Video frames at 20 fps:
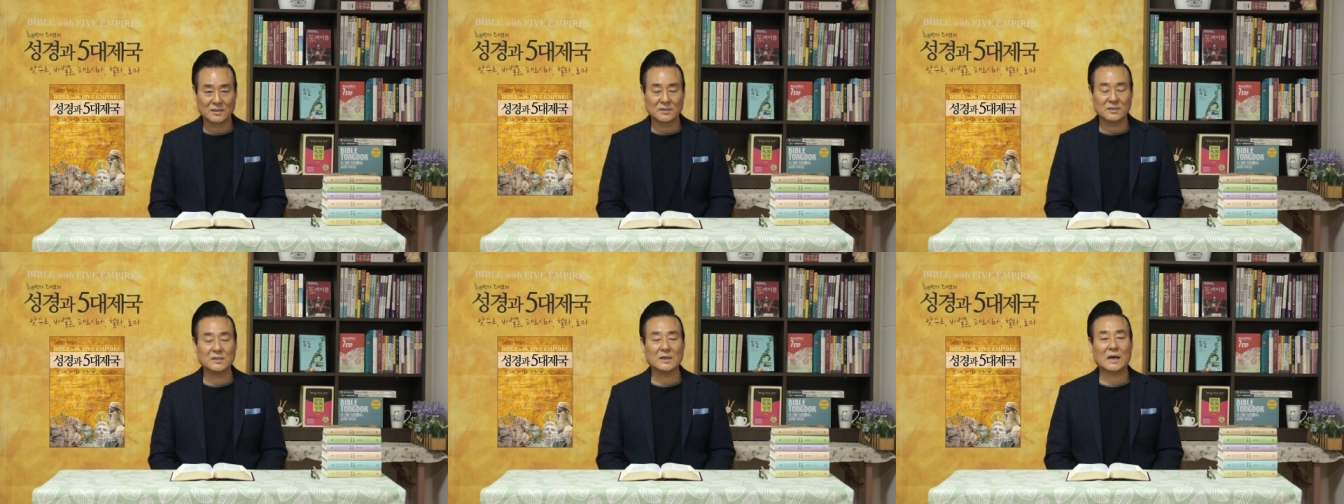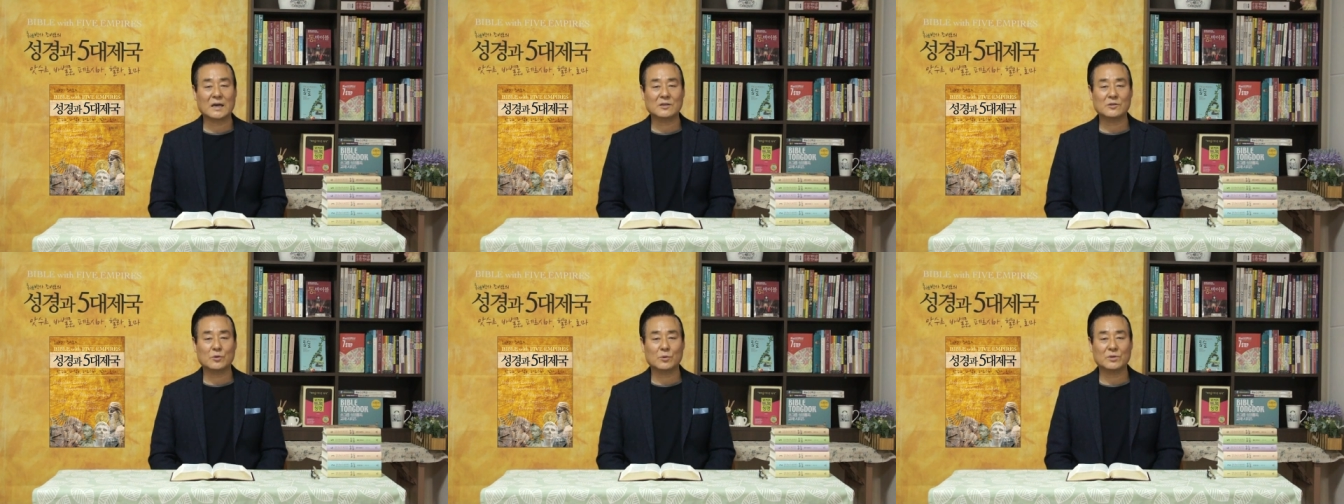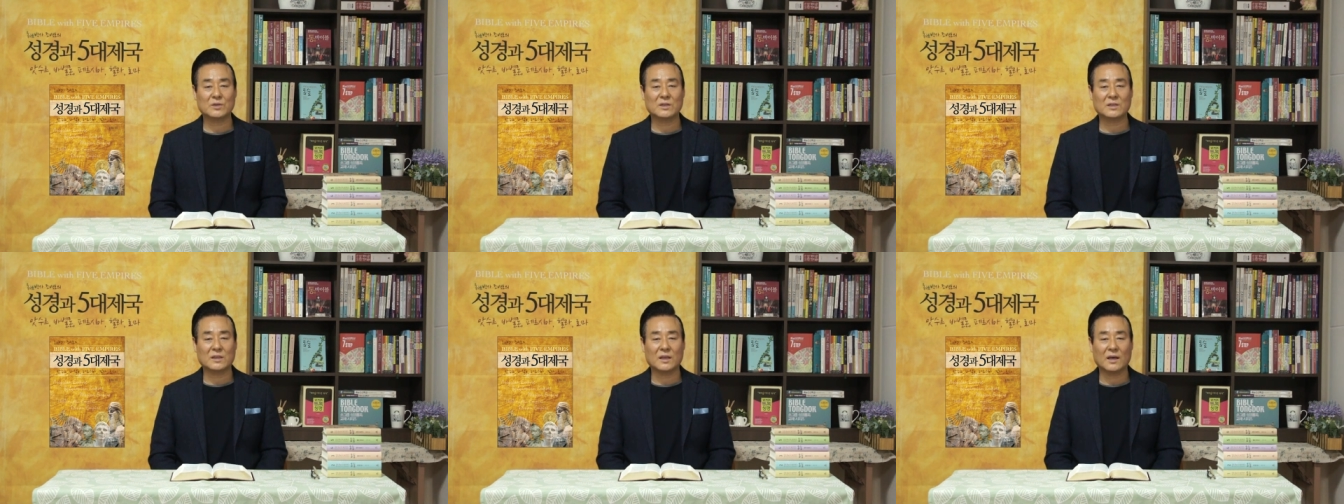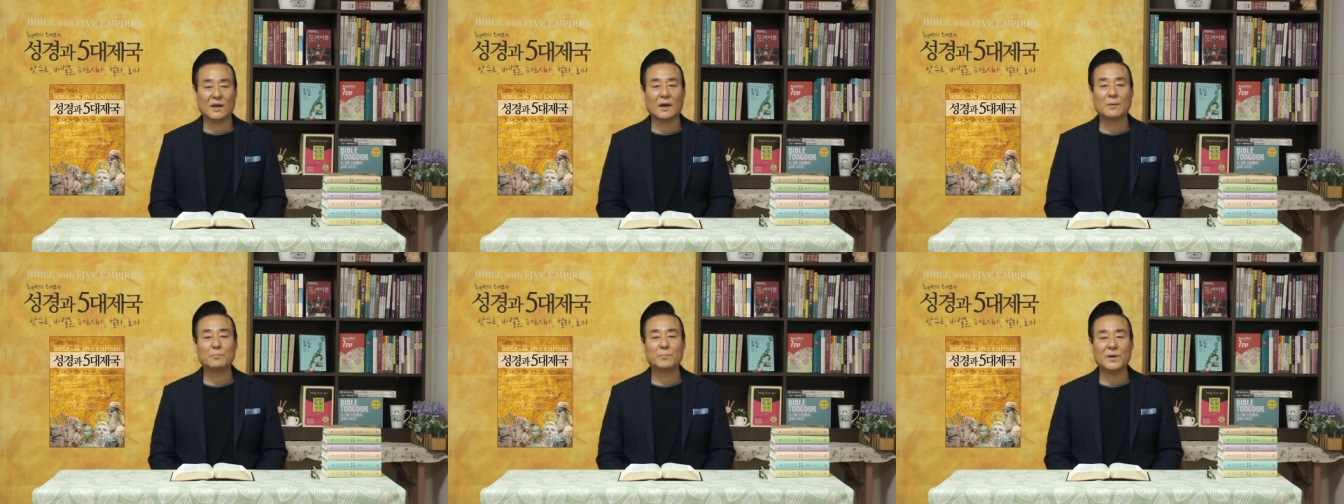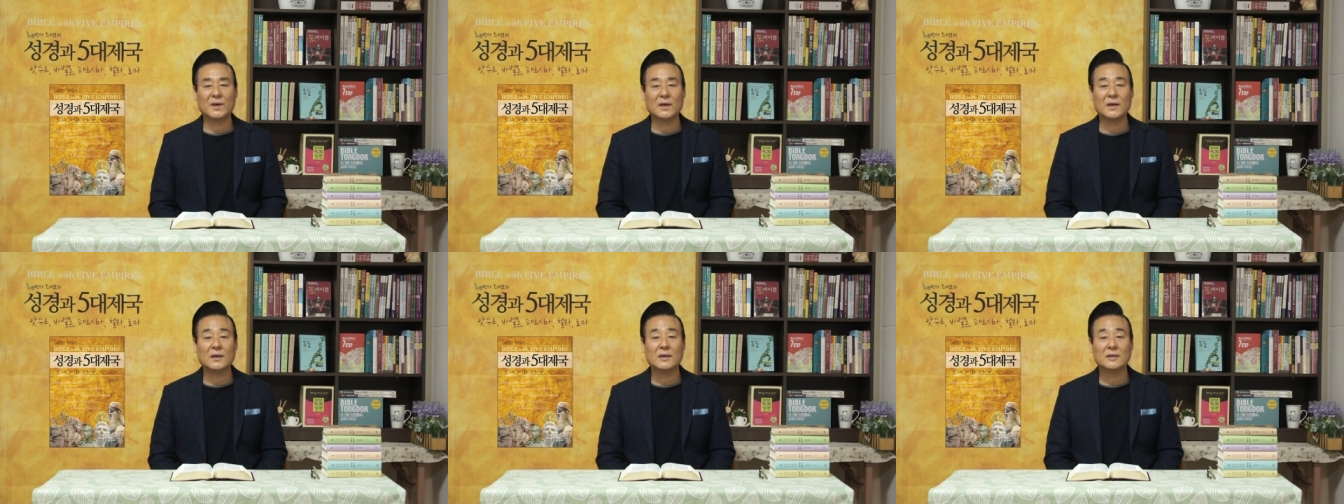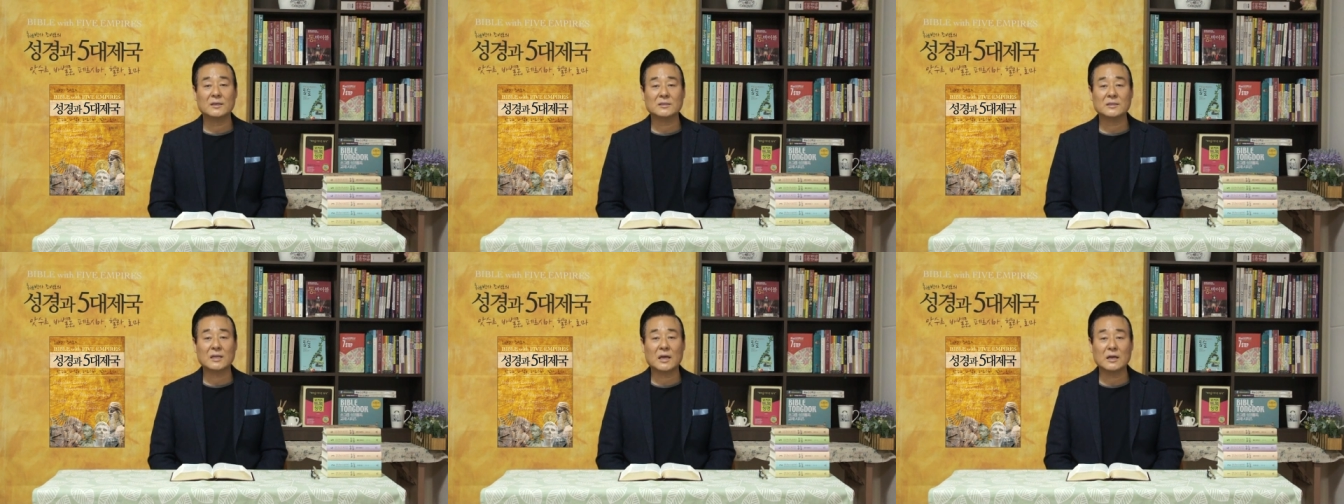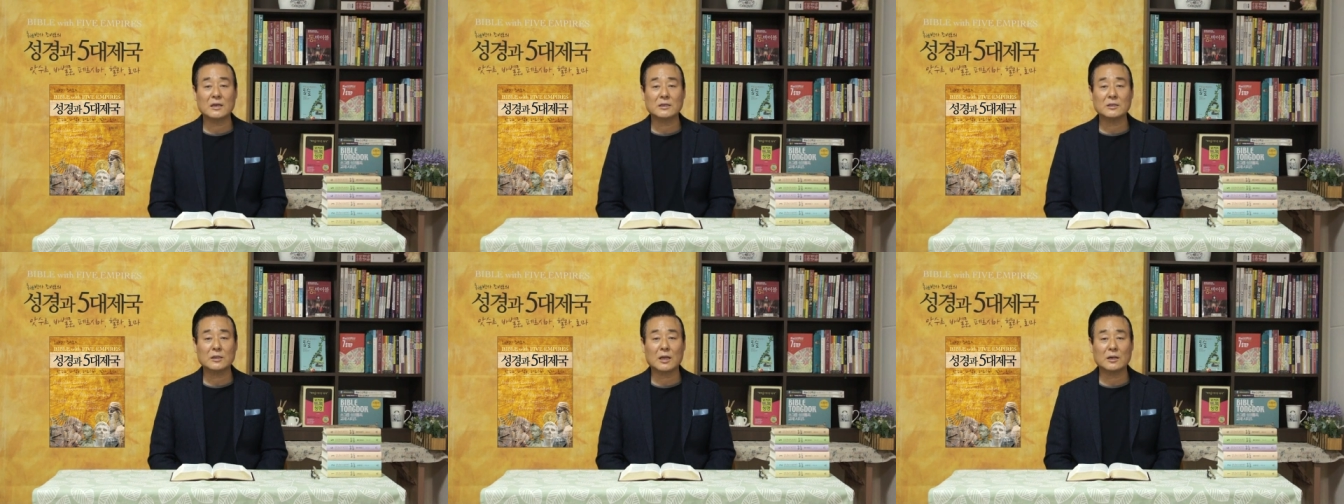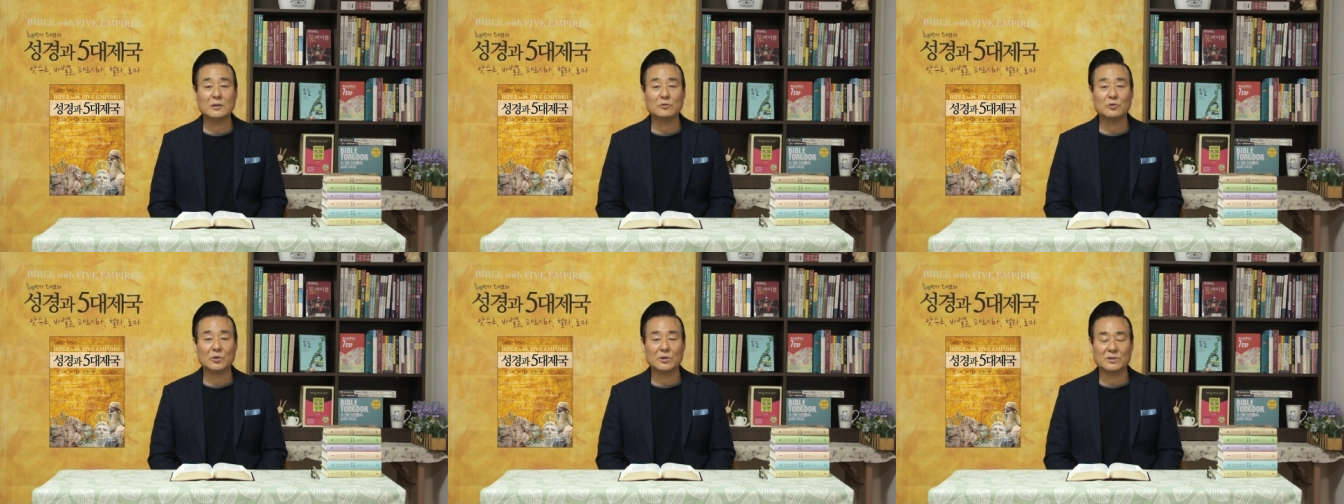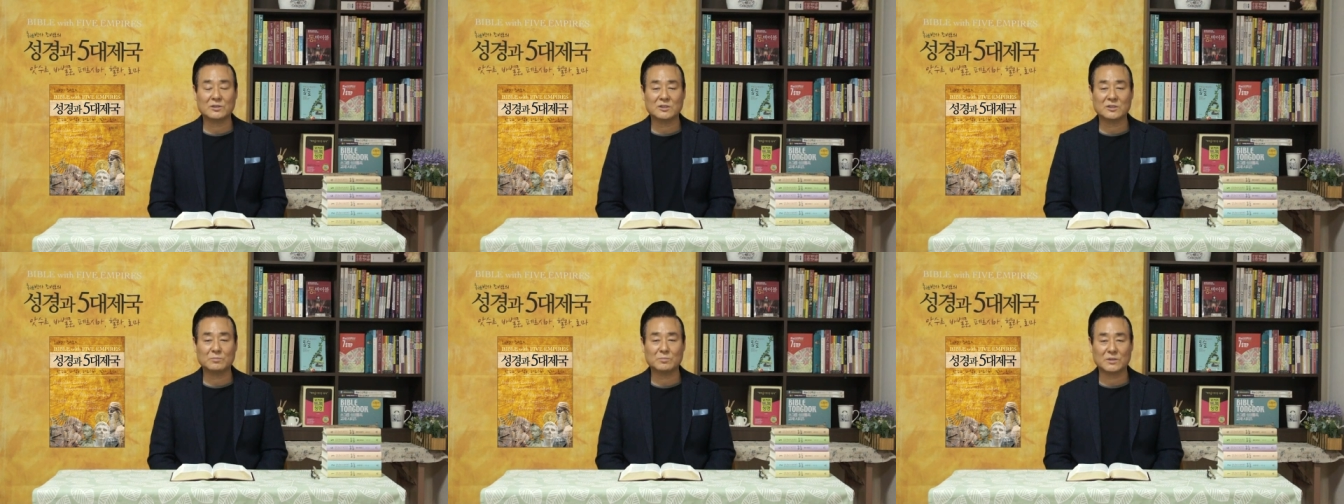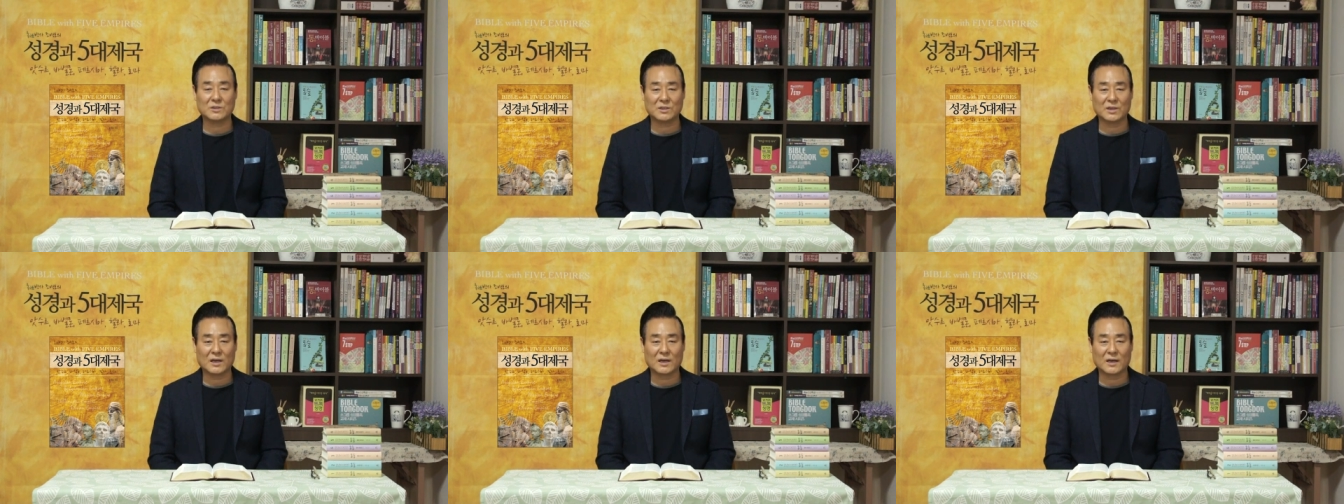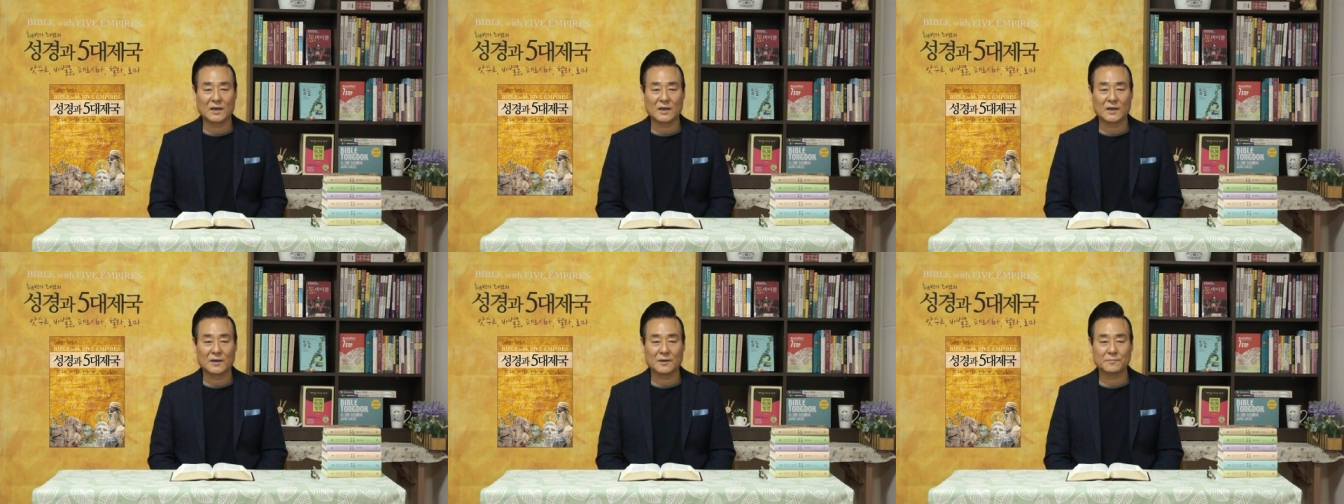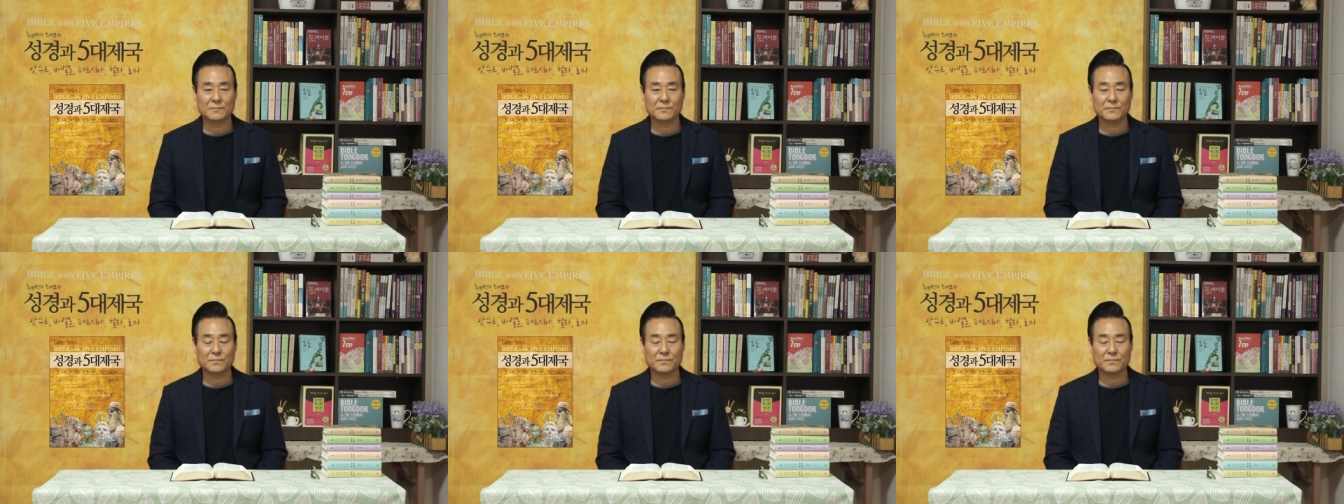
그 악독이 내 앞에 상달되었음이니라.